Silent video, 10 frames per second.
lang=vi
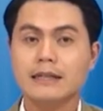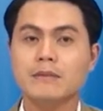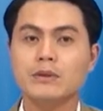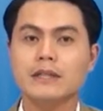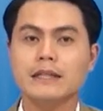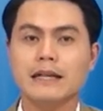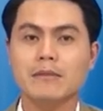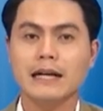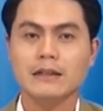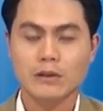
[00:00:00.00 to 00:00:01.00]
Kính mời quý vị và
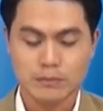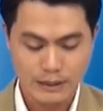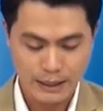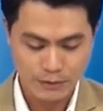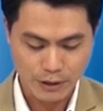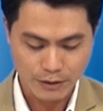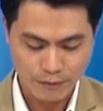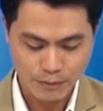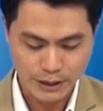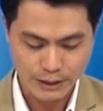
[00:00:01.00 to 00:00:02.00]
các bạn cùng theo dõi
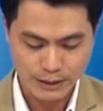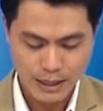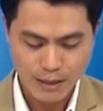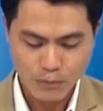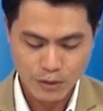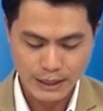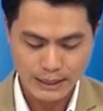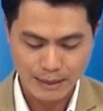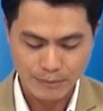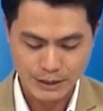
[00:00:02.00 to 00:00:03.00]
phóng sự mô
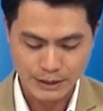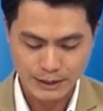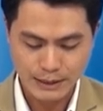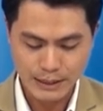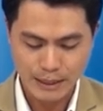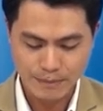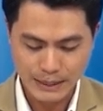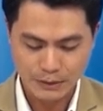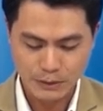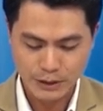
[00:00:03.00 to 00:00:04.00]
hình làm giường kết hợp
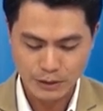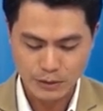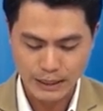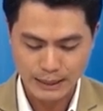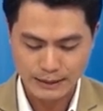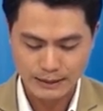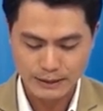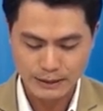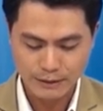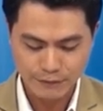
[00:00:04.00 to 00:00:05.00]
chăn nuôi của anh
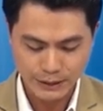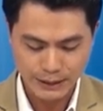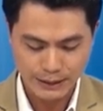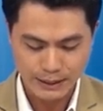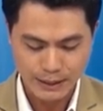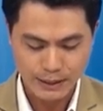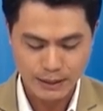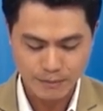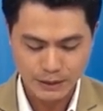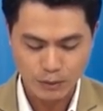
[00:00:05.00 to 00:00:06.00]
Dương Phước Hiền,
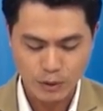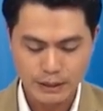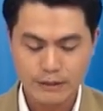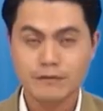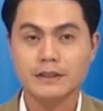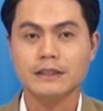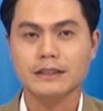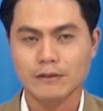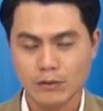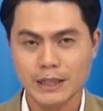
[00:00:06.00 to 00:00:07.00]
khóm Châu Quế,
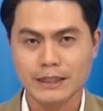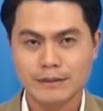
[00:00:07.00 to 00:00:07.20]
phường Châu Phú B.